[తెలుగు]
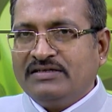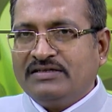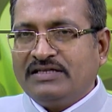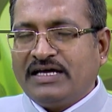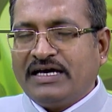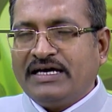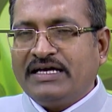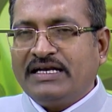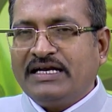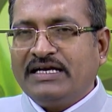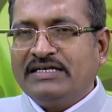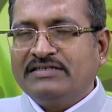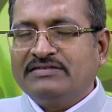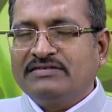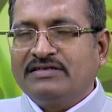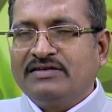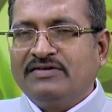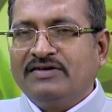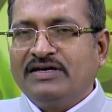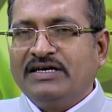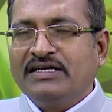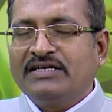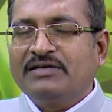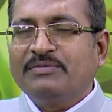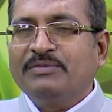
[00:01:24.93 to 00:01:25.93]
థైరాయిడ్స్లో
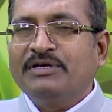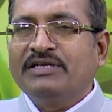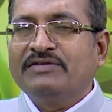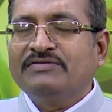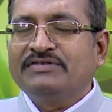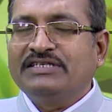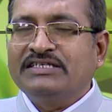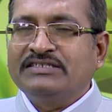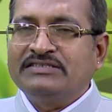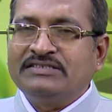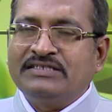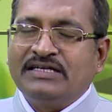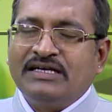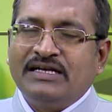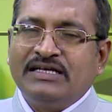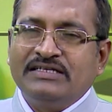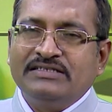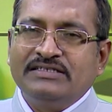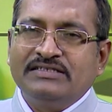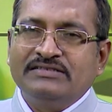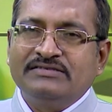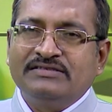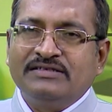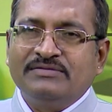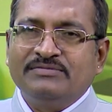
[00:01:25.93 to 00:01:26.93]
వాళ్ళకి మనం టెస్ట్ ఎలా
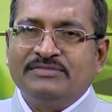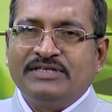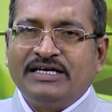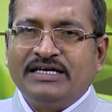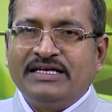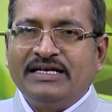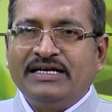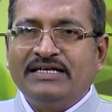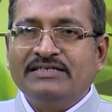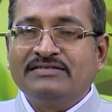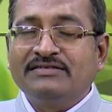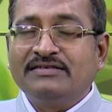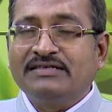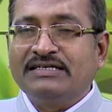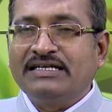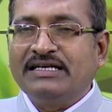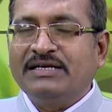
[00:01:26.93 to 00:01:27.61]
చేస్తాం థైరాయిడ్స్లో